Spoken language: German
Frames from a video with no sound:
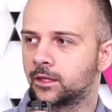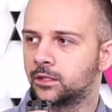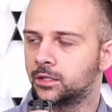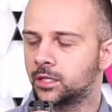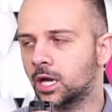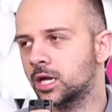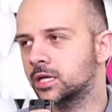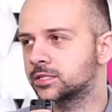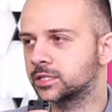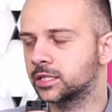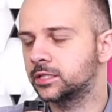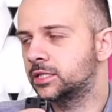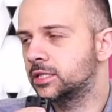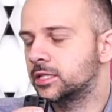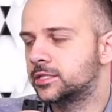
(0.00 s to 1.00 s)
ja, es
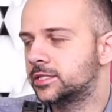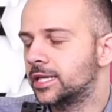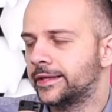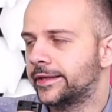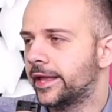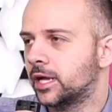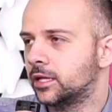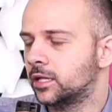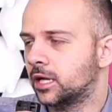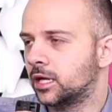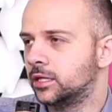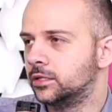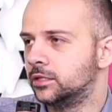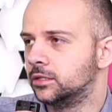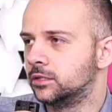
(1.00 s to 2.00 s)
dringt in den Zellkern
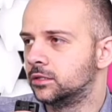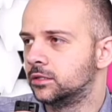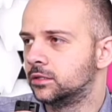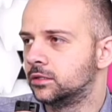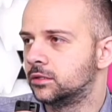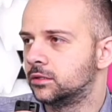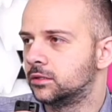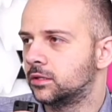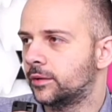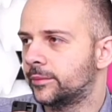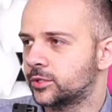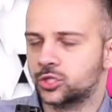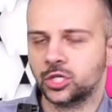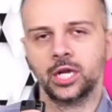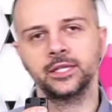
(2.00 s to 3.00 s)
ein. Aber
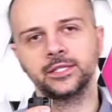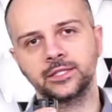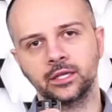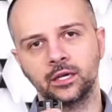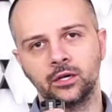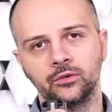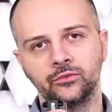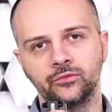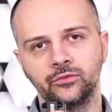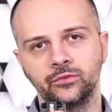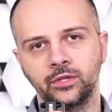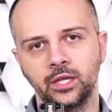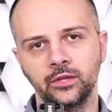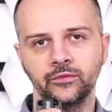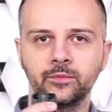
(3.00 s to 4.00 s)
scheiß drauf.
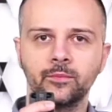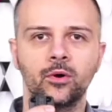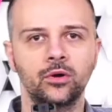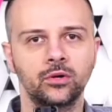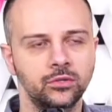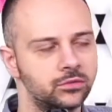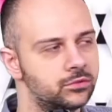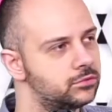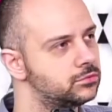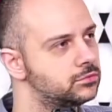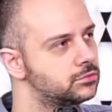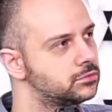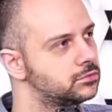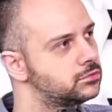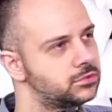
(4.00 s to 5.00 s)
Gehen wir morgen
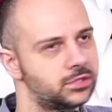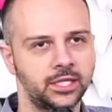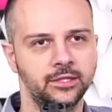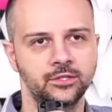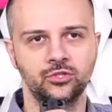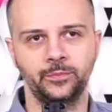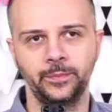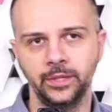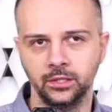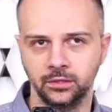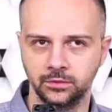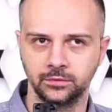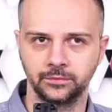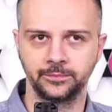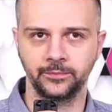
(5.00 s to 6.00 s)
Tennis
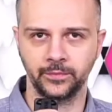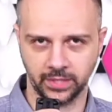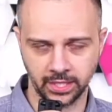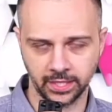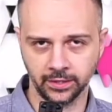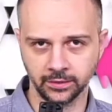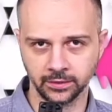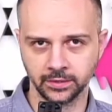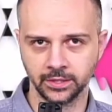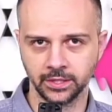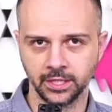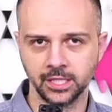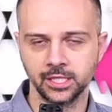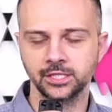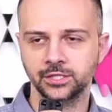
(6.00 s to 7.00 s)
spielen. Ja?
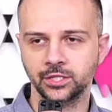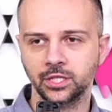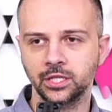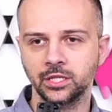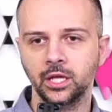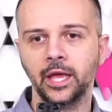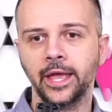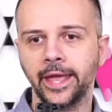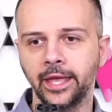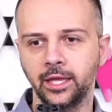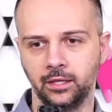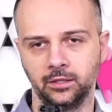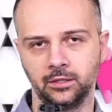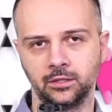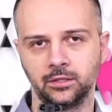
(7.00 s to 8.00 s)
sondern
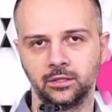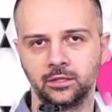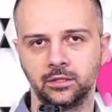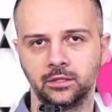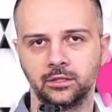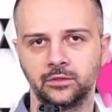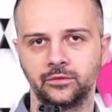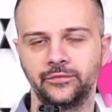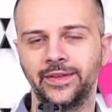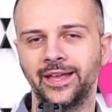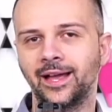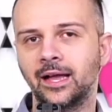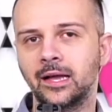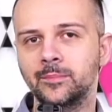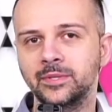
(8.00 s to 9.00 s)
hey, wir
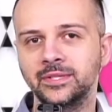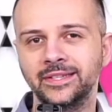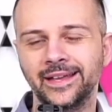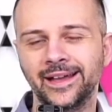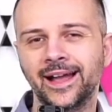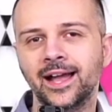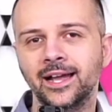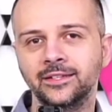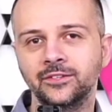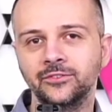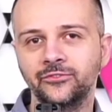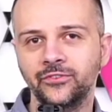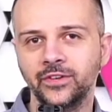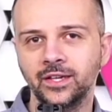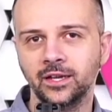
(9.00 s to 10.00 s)
haben da einen
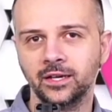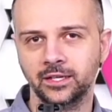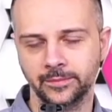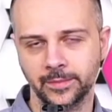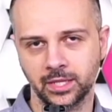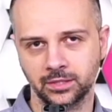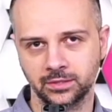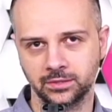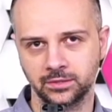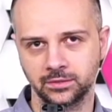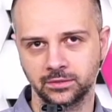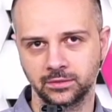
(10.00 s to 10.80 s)
Fehler gemacht.